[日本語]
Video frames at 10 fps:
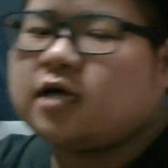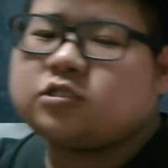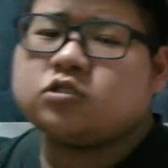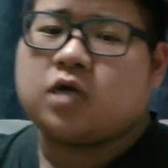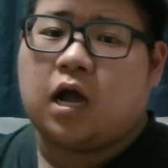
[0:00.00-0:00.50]

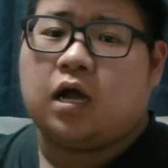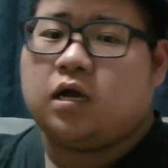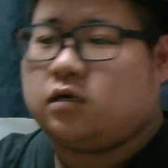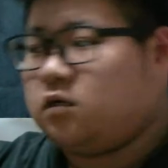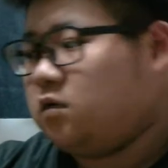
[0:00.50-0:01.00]
淳か
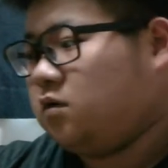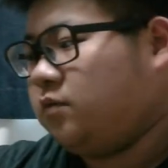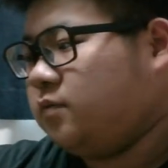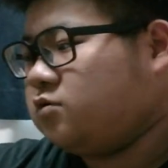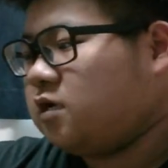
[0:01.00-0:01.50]
うん。
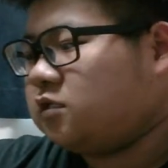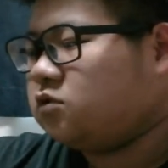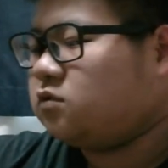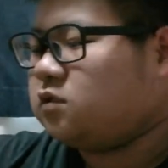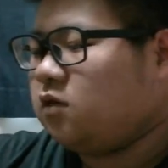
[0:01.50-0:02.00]
三浦
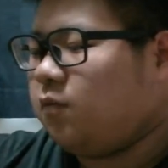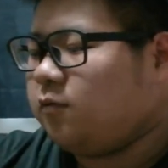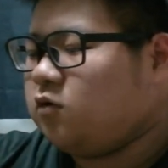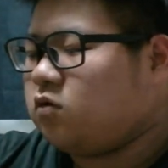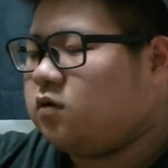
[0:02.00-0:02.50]
淳ってよ、
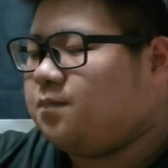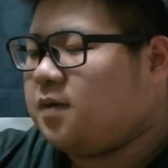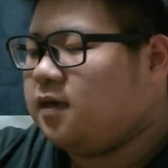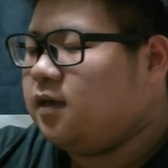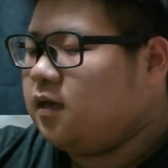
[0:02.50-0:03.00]
よくいっ
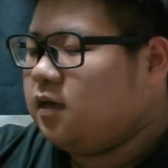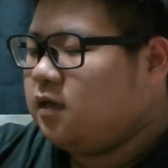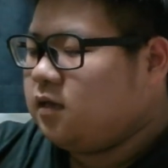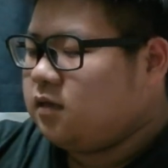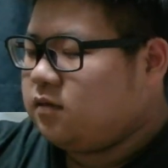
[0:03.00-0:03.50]
ぱい、
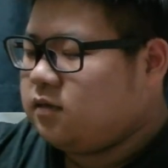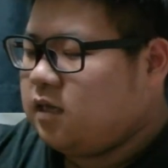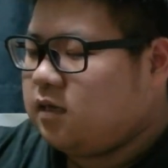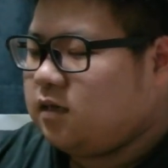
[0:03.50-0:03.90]
ね、